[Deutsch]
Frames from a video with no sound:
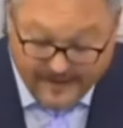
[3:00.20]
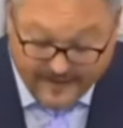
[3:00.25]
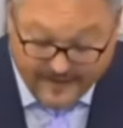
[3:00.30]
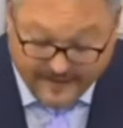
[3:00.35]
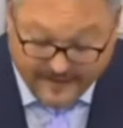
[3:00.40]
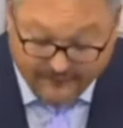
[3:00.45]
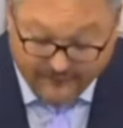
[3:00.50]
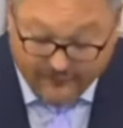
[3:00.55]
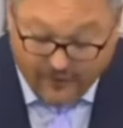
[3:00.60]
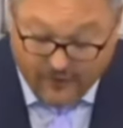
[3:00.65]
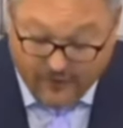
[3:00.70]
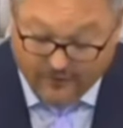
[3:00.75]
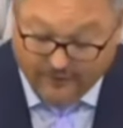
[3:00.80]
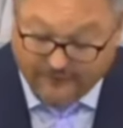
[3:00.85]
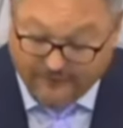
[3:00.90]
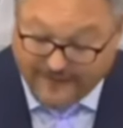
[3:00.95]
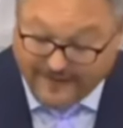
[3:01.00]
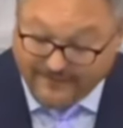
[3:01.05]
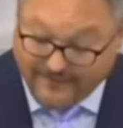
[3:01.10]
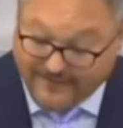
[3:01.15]
wenigen
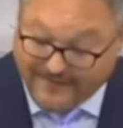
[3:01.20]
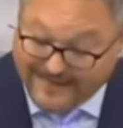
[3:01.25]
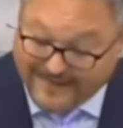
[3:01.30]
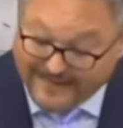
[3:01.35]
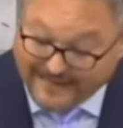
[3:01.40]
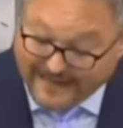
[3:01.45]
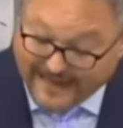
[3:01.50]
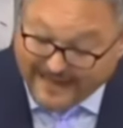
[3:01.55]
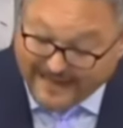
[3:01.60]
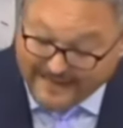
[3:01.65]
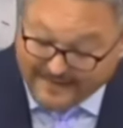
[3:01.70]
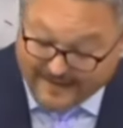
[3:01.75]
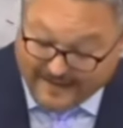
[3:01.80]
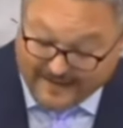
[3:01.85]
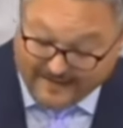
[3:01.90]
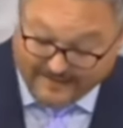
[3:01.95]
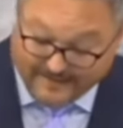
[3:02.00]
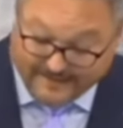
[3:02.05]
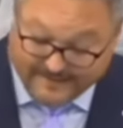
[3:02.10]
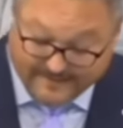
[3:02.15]
Wochen werden wir den
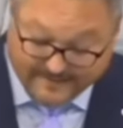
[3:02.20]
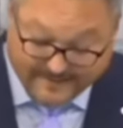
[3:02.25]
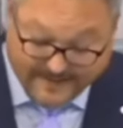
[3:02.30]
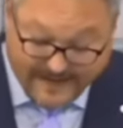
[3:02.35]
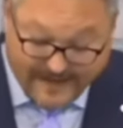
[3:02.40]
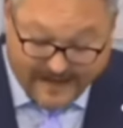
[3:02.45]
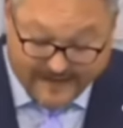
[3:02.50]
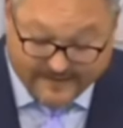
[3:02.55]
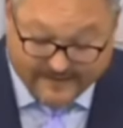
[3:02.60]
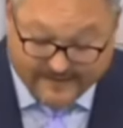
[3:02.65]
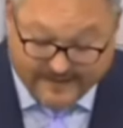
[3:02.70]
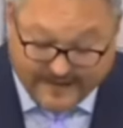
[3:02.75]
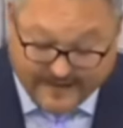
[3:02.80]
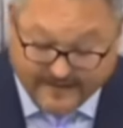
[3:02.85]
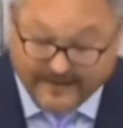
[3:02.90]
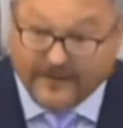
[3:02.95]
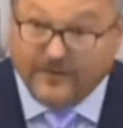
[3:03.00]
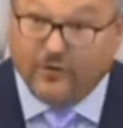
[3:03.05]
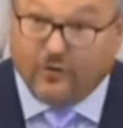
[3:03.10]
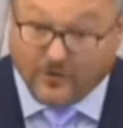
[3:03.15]
33.
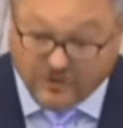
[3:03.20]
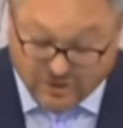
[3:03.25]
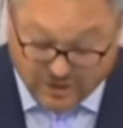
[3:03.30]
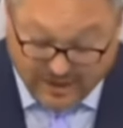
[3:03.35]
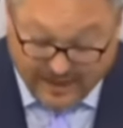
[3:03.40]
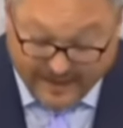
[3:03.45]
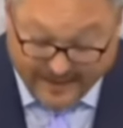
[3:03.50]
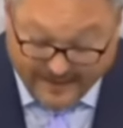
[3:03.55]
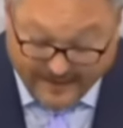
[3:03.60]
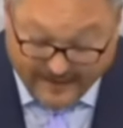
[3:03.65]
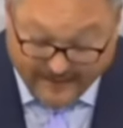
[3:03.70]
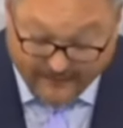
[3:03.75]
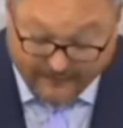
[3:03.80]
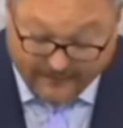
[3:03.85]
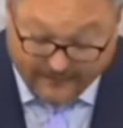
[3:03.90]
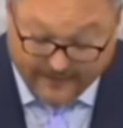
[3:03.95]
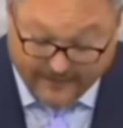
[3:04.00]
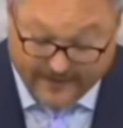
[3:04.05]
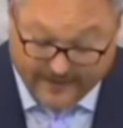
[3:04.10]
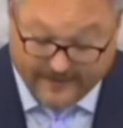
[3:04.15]
Jahrestag der deutschen Einheit
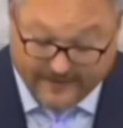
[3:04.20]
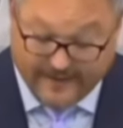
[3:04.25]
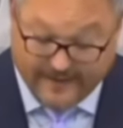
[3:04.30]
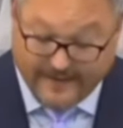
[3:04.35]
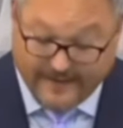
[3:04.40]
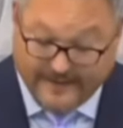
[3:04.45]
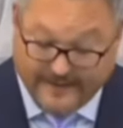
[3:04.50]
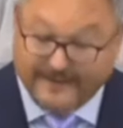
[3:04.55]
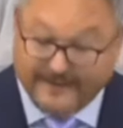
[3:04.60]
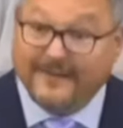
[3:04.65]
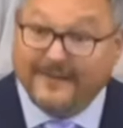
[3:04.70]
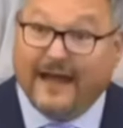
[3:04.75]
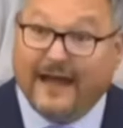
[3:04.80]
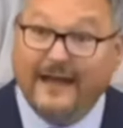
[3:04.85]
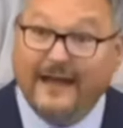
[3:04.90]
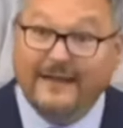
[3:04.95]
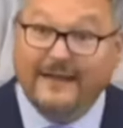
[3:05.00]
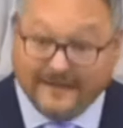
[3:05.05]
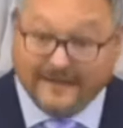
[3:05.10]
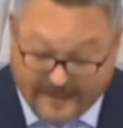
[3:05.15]
feiern.
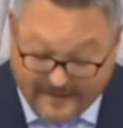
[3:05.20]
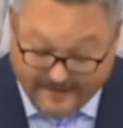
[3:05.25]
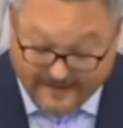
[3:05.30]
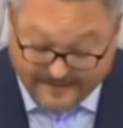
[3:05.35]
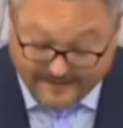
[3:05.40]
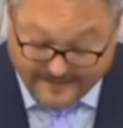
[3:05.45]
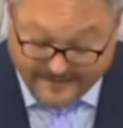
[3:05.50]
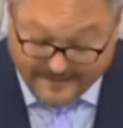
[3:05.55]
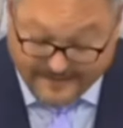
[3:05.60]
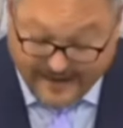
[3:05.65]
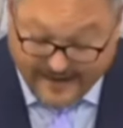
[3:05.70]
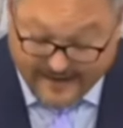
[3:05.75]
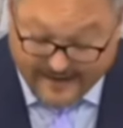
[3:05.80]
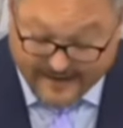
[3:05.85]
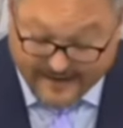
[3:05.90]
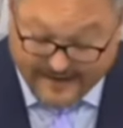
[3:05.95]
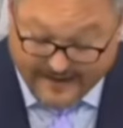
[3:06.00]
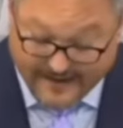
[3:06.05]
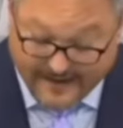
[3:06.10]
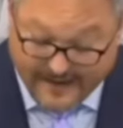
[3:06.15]
33
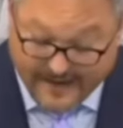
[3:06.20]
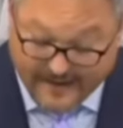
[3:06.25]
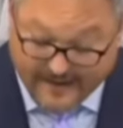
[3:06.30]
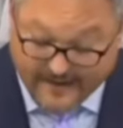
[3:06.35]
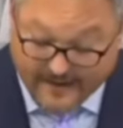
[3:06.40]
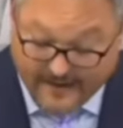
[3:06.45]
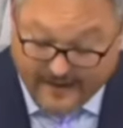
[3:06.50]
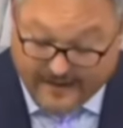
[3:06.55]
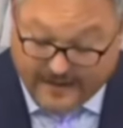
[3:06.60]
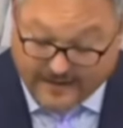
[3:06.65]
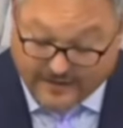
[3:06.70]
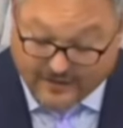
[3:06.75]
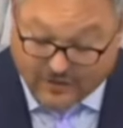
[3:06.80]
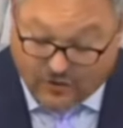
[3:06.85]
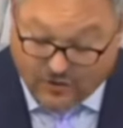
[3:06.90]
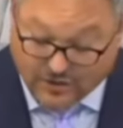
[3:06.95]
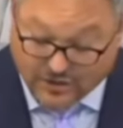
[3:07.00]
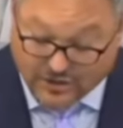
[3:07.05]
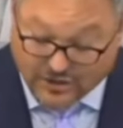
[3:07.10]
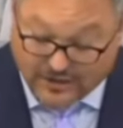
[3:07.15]
Jahre danach hat
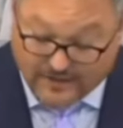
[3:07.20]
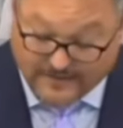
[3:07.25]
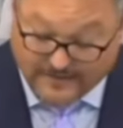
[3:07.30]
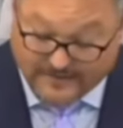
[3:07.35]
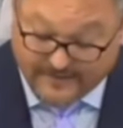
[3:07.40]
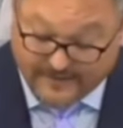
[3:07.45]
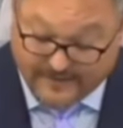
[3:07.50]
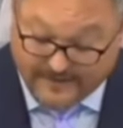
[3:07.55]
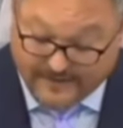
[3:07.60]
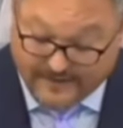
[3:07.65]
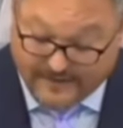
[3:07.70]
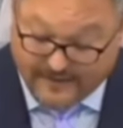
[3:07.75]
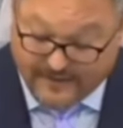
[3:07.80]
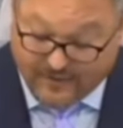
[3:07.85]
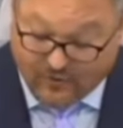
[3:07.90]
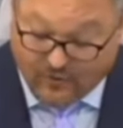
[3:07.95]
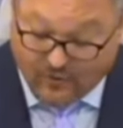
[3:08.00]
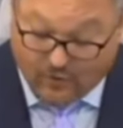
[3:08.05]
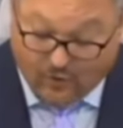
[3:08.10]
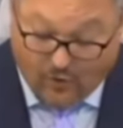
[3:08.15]
Deutschland sich
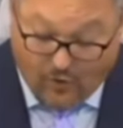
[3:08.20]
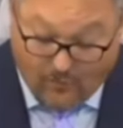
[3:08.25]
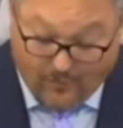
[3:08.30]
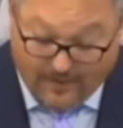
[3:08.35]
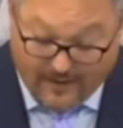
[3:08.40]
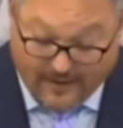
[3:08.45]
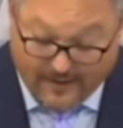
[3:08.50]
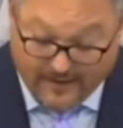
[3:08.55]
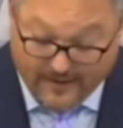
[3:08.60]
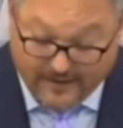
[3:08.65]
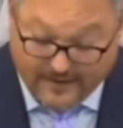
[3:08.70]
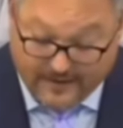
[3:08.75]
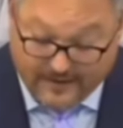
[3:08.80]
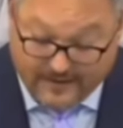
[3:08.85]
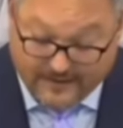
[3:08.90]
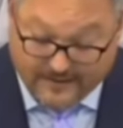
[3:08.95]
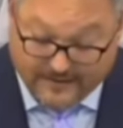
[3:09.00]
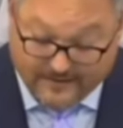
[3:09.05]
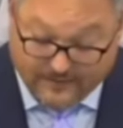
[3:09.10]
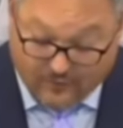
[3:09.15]
in Europa
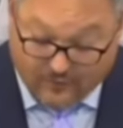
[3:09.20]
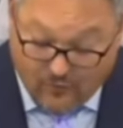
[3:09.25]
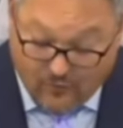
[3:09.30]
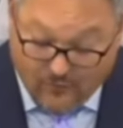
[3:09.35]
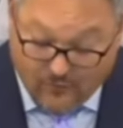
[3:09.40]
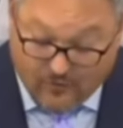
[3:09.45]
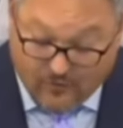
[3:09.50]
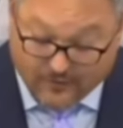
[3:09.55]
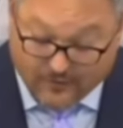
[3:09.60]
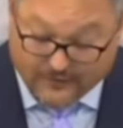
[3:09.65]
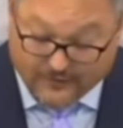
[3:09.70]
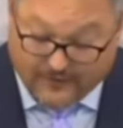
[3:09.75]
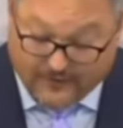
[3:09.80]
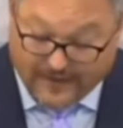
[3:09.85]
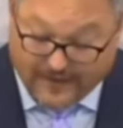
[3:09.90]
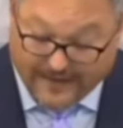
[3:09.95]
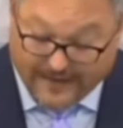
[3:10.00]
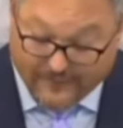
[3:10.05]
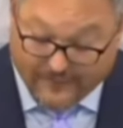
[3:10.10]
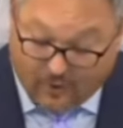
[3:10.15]
des Umbruchs
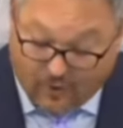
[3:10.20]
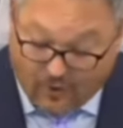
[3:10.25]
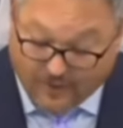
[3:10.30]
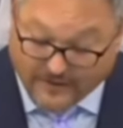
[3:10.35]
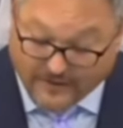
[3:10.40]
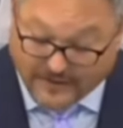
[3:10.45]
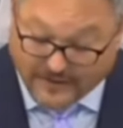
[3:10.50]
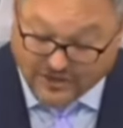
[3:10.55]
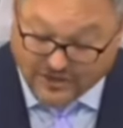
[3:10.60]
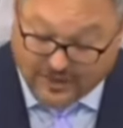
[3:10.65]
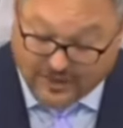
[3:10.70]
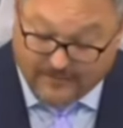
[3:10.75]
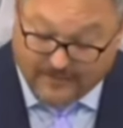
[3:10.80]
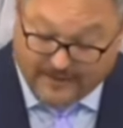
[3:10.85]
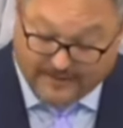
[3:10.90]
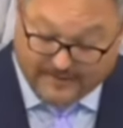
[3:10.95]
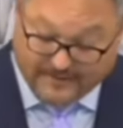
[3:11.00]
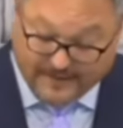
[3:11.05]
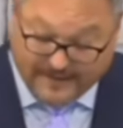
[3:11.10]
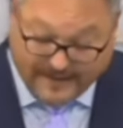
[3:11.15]
von einem Hort der
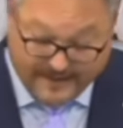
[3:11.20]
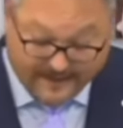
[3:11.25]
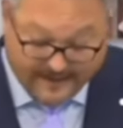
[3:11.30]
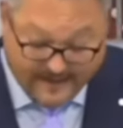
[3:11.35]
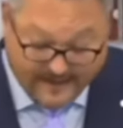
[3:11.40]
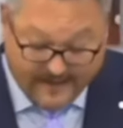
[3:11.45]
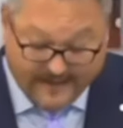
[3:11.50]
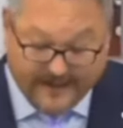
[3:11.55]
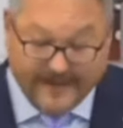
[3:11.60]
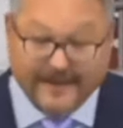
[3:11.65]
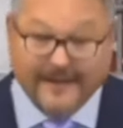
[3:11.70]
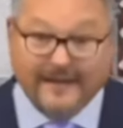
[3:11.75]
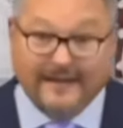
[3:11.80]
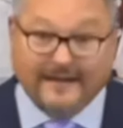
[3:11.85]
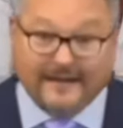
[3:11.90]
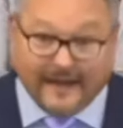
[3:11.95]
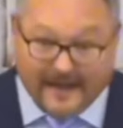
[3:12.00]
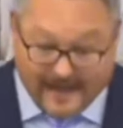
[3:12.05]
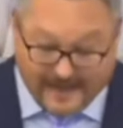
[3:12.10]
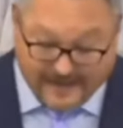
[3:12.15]
Stabilität in
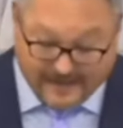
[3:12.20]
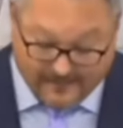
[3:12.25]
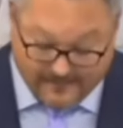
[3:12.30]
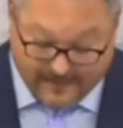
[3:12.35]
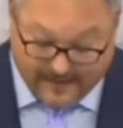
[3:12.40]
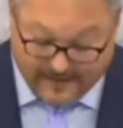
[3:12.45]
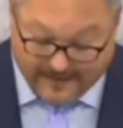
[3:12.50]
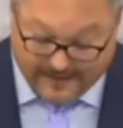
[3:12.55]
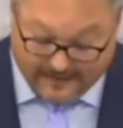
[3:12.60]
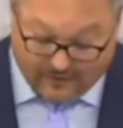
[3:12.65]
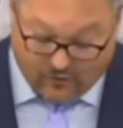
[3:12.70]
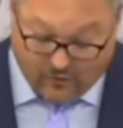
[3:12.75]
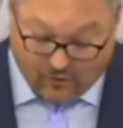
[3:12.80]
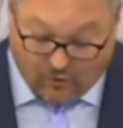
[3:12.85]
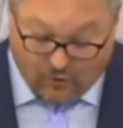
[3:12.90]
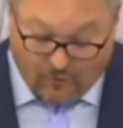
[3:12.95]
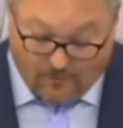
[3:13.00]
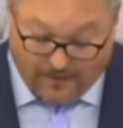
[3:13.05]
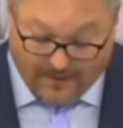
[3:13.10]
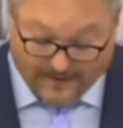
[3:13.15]
den kranken Mann
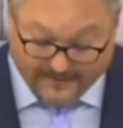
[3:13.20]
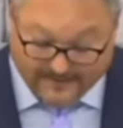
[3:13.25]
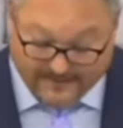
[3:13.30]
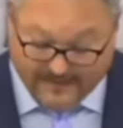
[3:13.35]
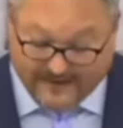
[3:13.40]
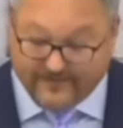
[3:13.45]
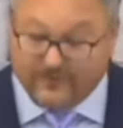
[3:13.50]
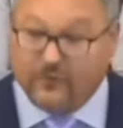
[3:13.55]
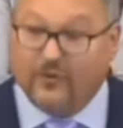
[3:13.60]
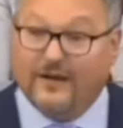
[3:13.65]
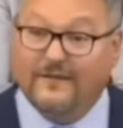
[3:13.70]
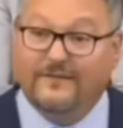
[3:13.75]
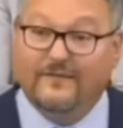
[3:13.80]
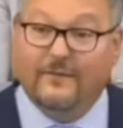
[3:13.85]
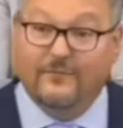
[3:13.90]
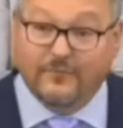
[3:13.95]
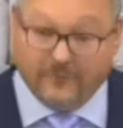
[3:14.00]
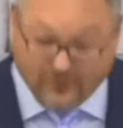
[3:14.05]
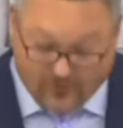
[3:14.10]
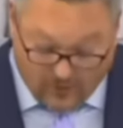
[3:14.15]
Europas ja sogar
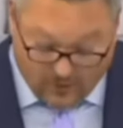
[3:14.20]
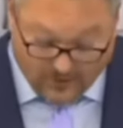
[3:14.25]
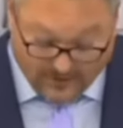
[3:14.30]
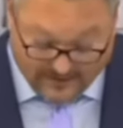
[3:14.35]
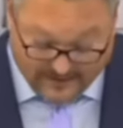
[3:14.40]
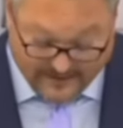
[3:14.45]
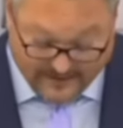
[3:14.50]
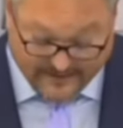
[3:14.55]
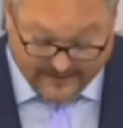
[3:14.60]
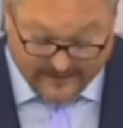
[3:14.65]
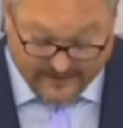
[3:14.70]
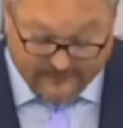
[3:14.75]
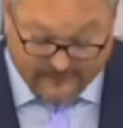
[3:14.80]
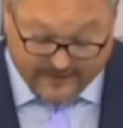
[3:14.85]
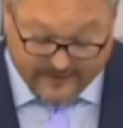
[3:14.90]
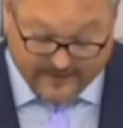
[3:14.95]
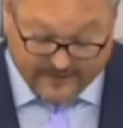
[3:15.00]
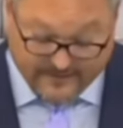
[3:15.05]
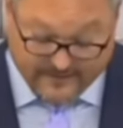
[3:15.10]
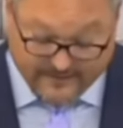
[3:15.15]
zum Sorgenkind
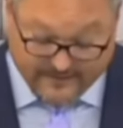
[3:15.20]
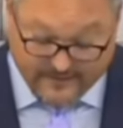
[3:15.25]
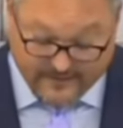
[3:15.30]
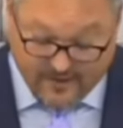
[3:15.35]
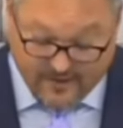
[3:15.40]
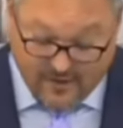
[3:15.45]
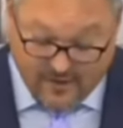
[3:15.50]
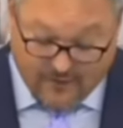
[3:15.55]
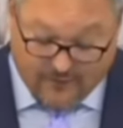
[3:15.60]
entwickelt.